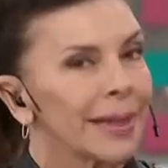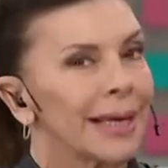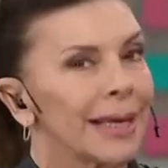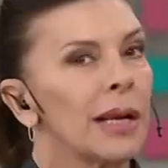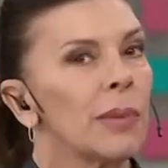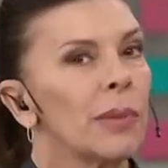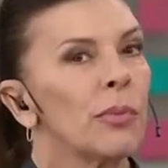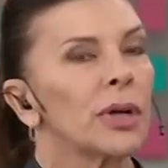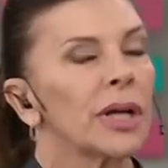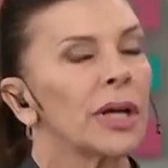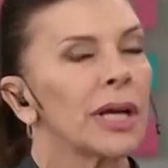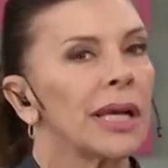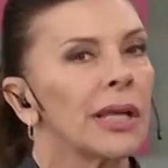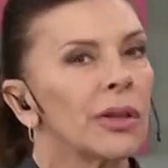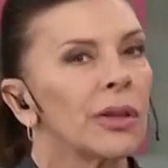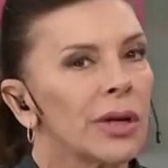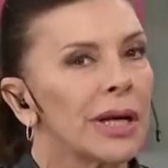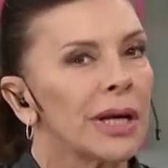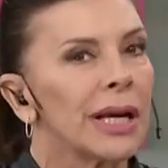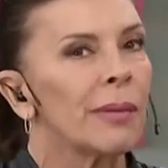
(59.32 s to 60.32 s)
él es muy
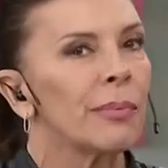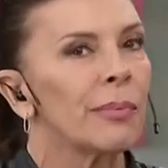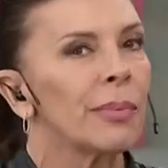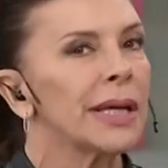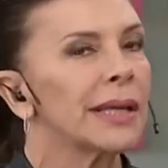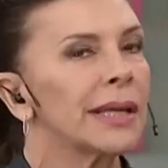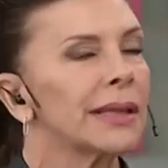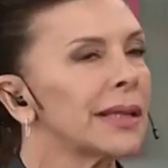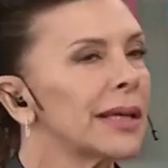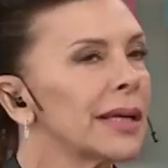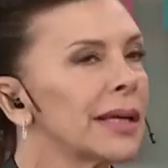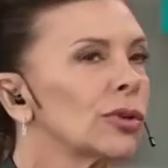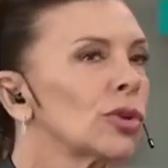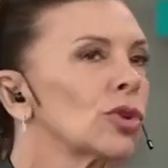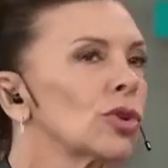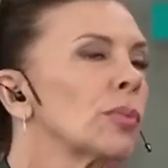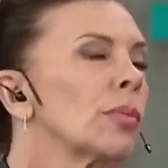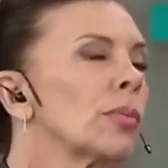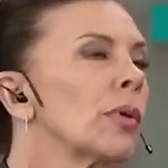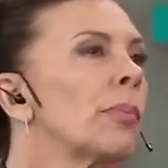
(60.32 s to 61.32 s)
querido en el ambiente y
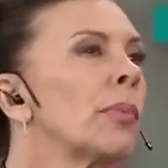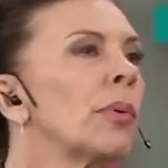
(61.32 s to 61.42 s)
esto tomó